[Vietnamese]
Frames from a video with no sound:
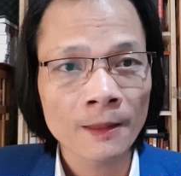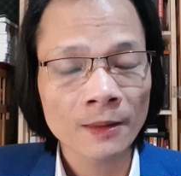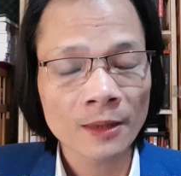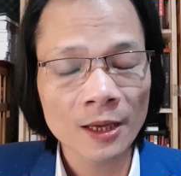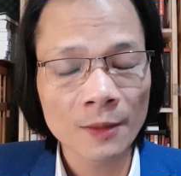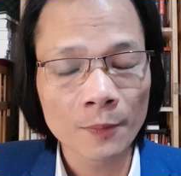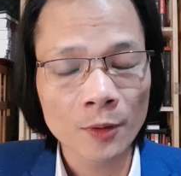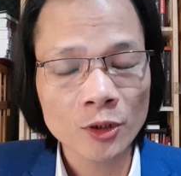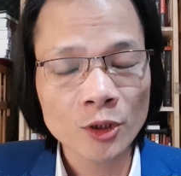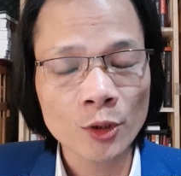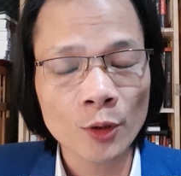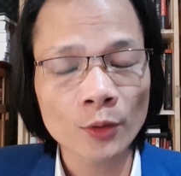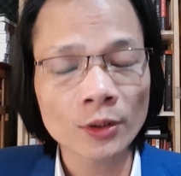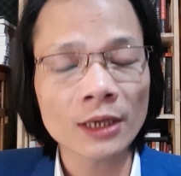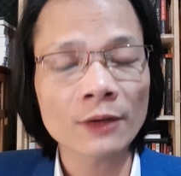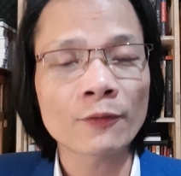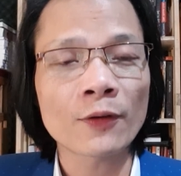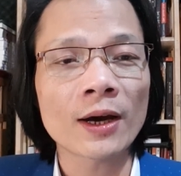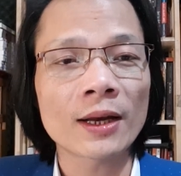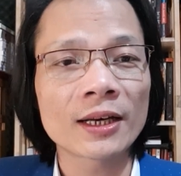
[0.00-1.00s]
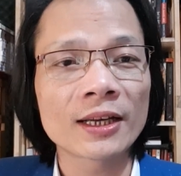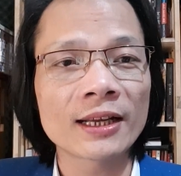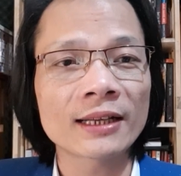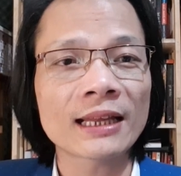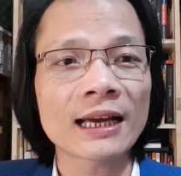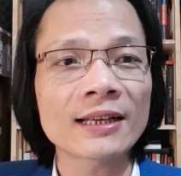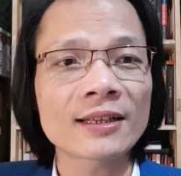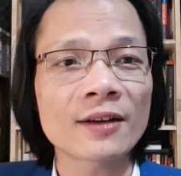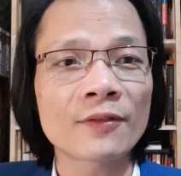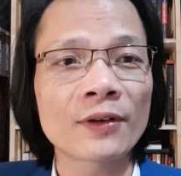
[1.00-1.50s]
Thì một số thành phần hiện
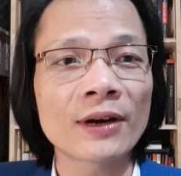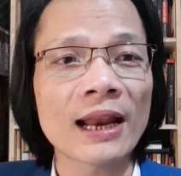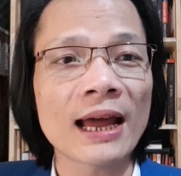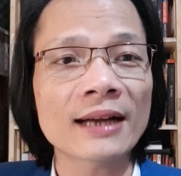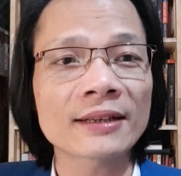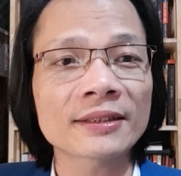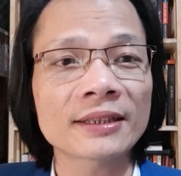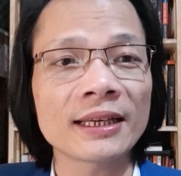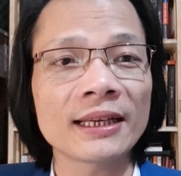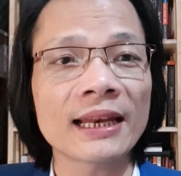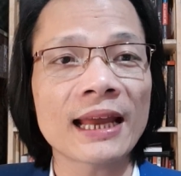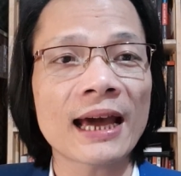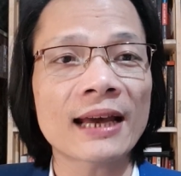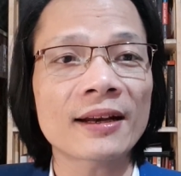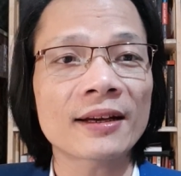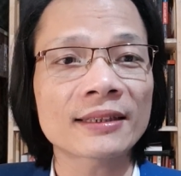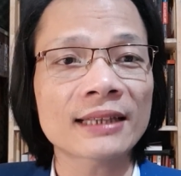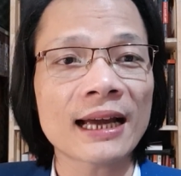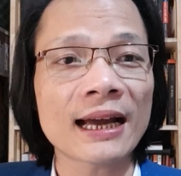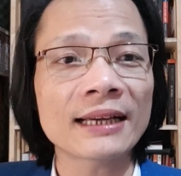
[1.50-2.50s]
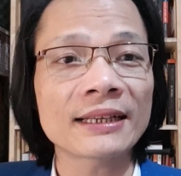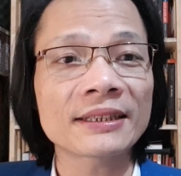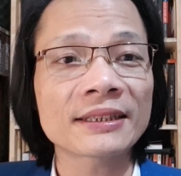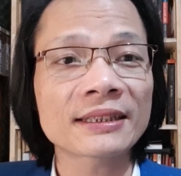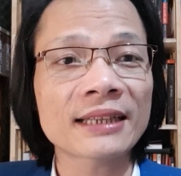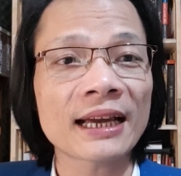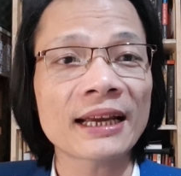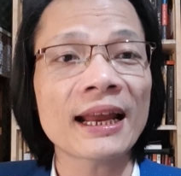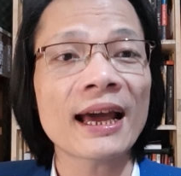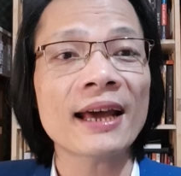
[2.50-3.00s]
tại giờ vẫn đang tị nạn ở tại
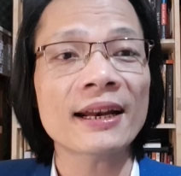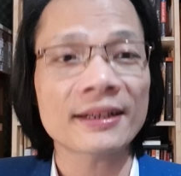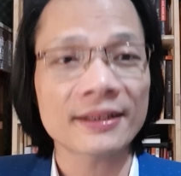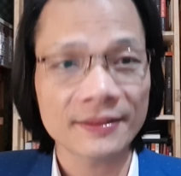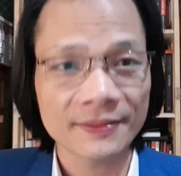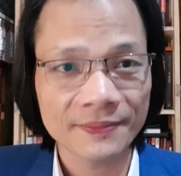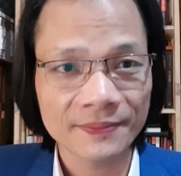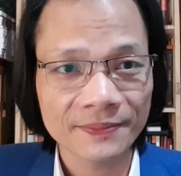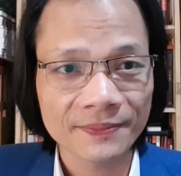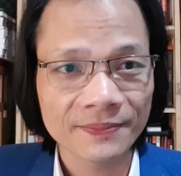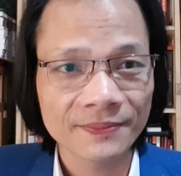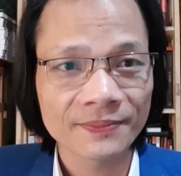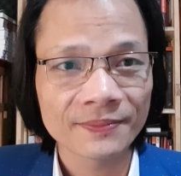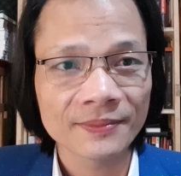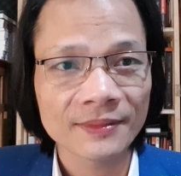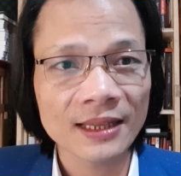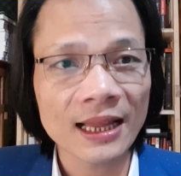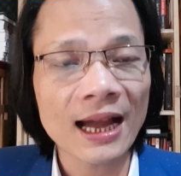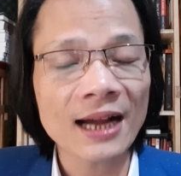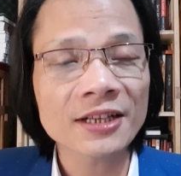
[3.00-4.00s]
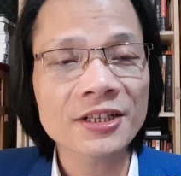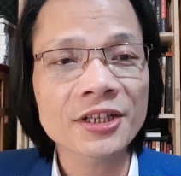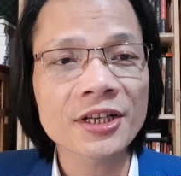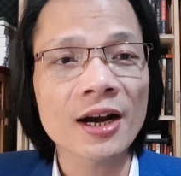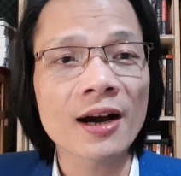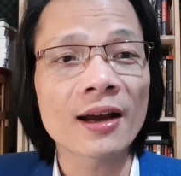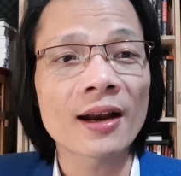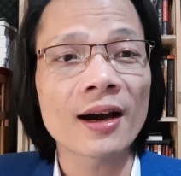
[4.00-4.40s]
Thái Lan, đang chờ